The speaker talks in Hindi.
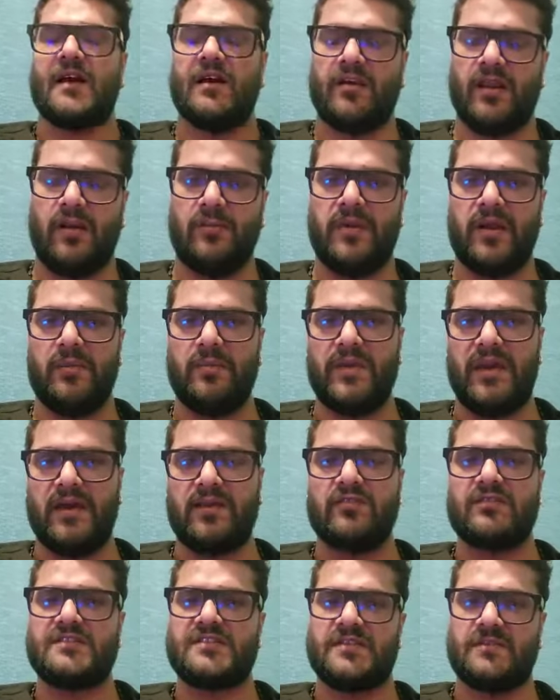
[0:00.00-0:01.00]
और आपका
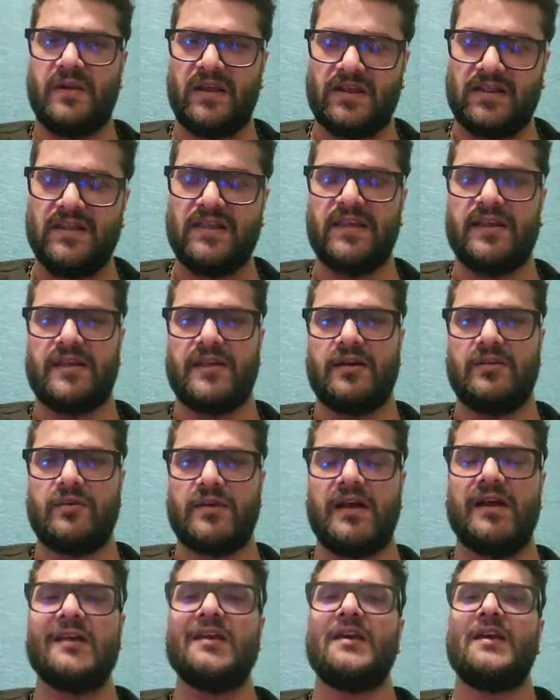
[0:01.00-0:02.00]
प्यार और आशीर्वाद लेके
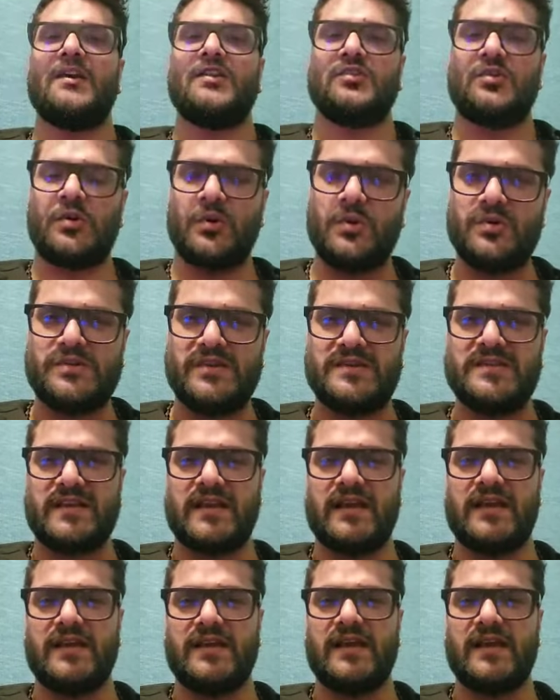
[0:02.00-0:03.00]
आऊँगा तो कोशिश
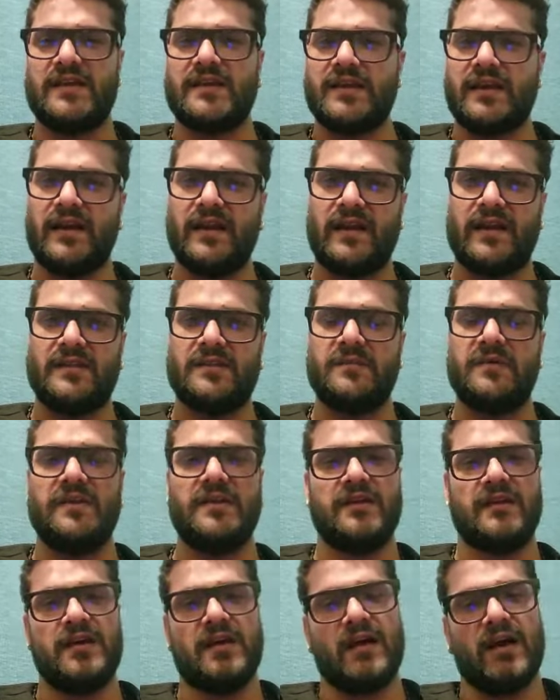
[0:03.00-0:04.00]
करिएगा कि हर आदमी
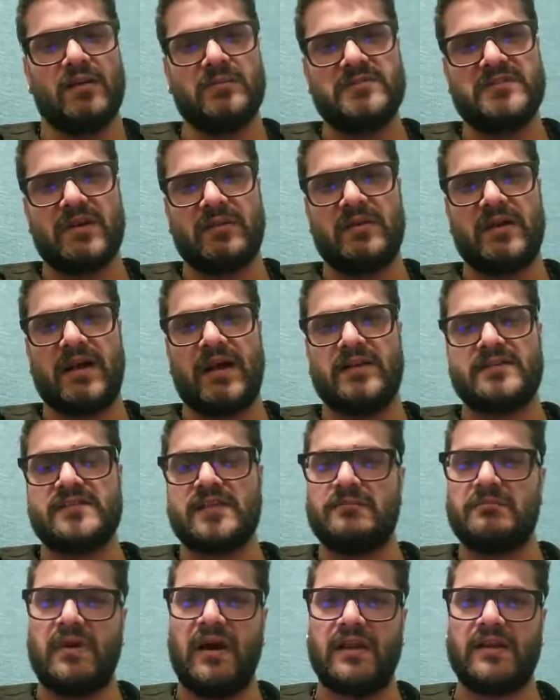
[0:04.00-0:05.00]
हम सबका
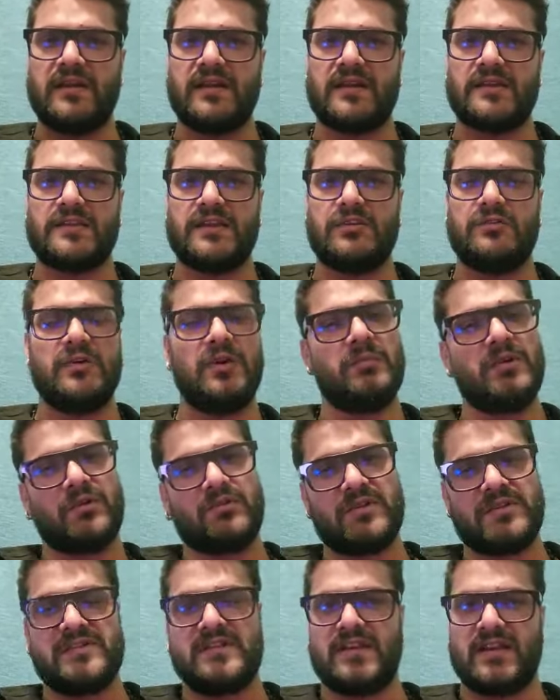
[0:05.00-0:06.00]
सम्मान करते हुए
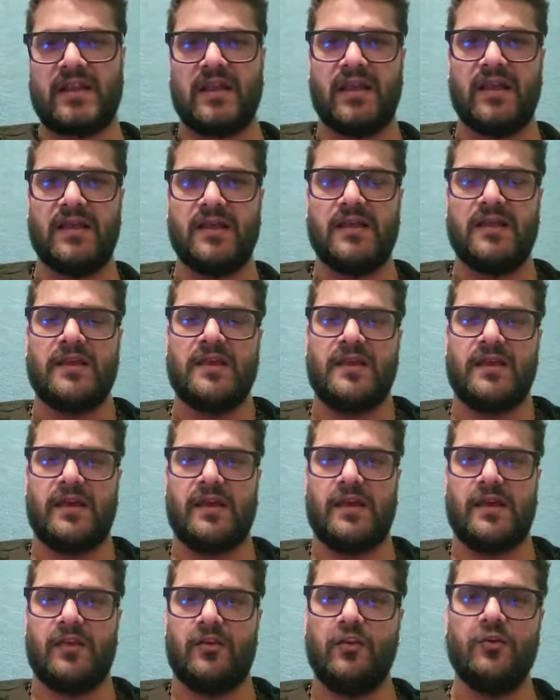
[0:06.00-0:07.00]
मनोरंजन का
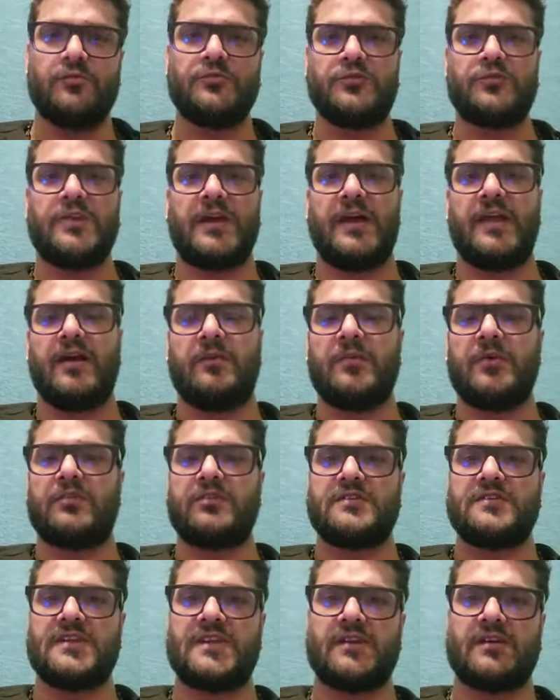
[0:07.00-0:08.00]
लुप्त उठाए
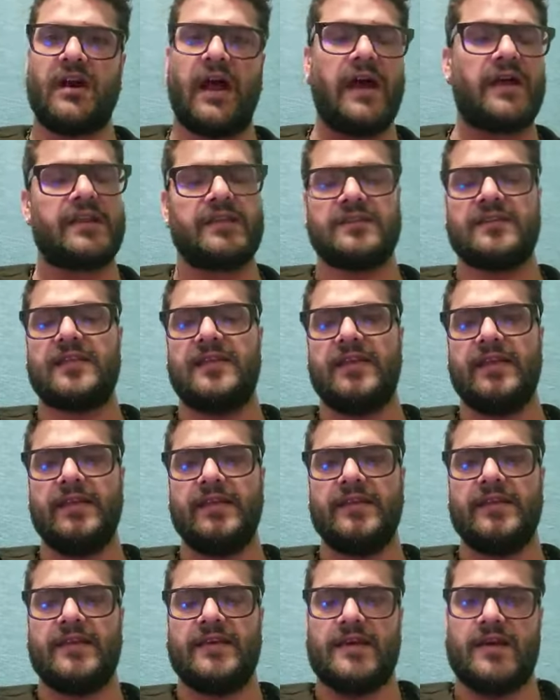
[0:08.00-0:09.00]
मनोरंजन को आनंद ले
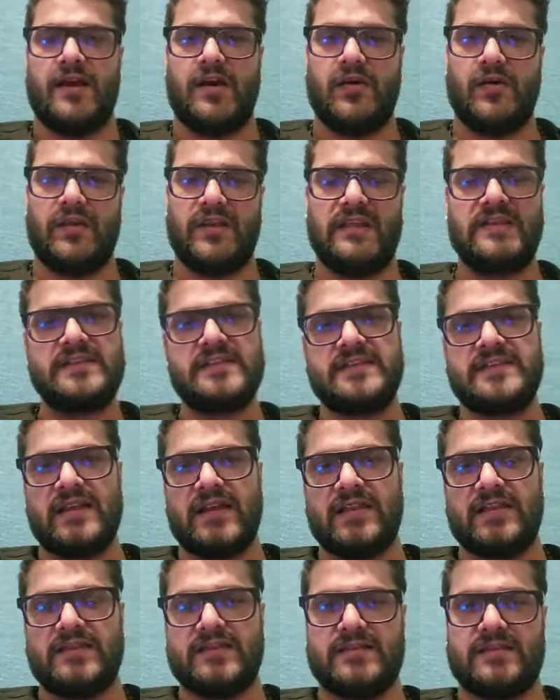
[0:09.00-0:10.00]
और इसी
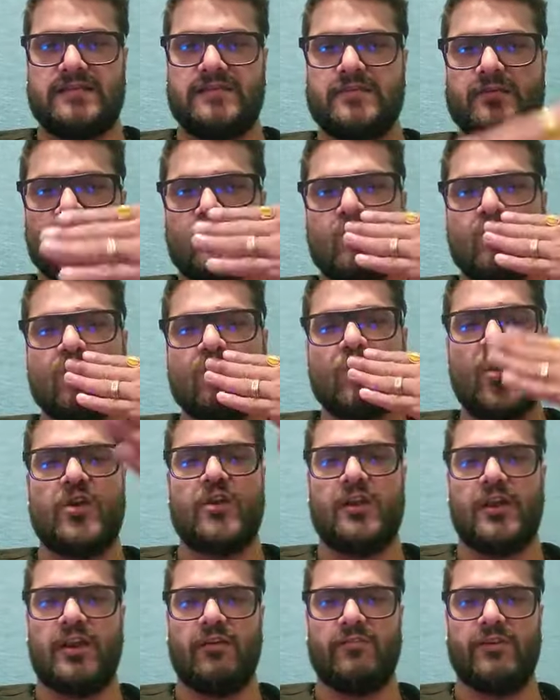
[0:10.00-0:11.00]
साथ
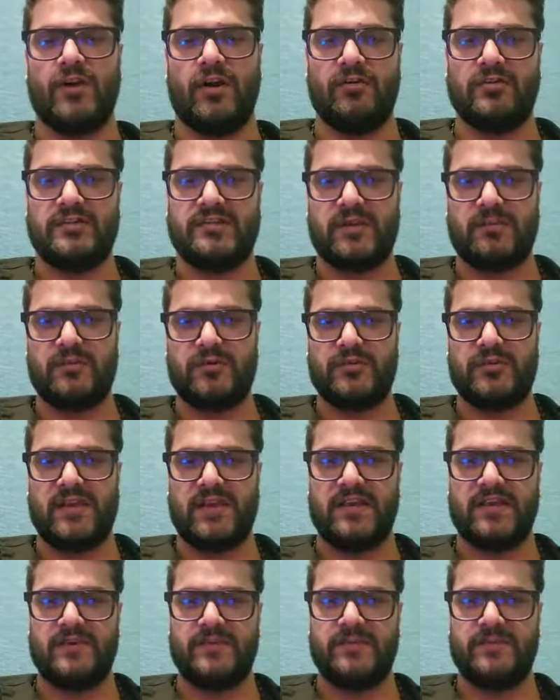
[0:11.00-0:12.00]
लव यू ऑल सबको
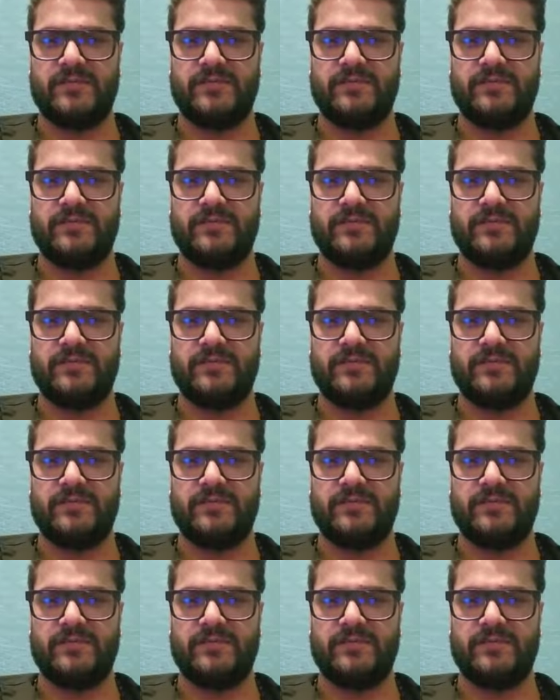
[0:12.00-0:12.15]
थैंक यू